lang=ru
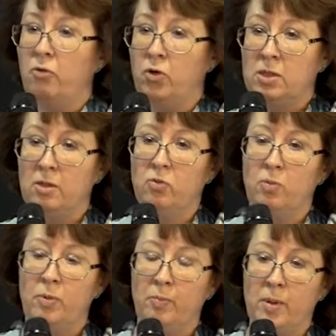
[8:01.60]

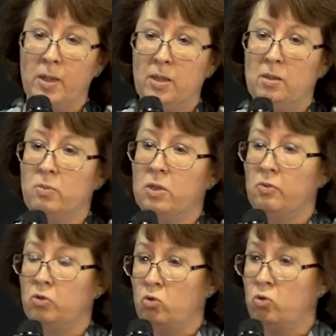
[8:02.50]
эффективным препаратом за
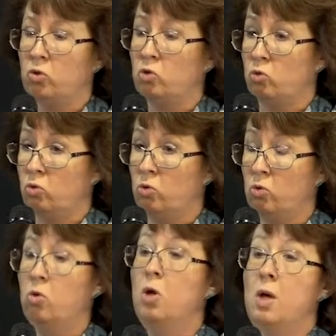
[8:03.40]
всю
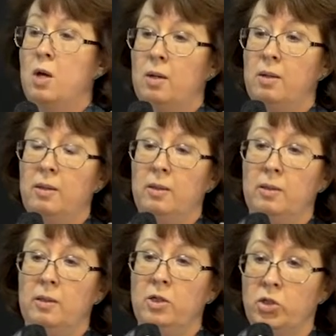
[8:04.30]
историю
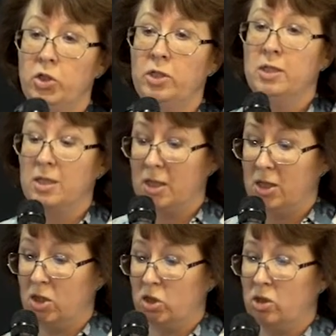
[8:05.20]
Э, лечения
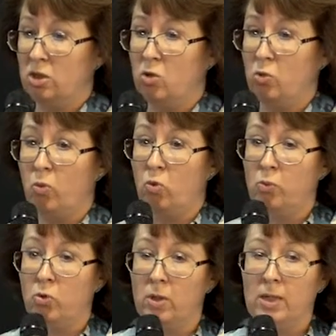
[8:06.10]
злокачественных
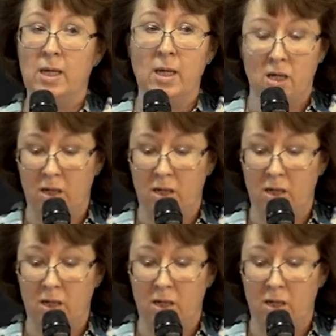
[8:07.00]
опухолей.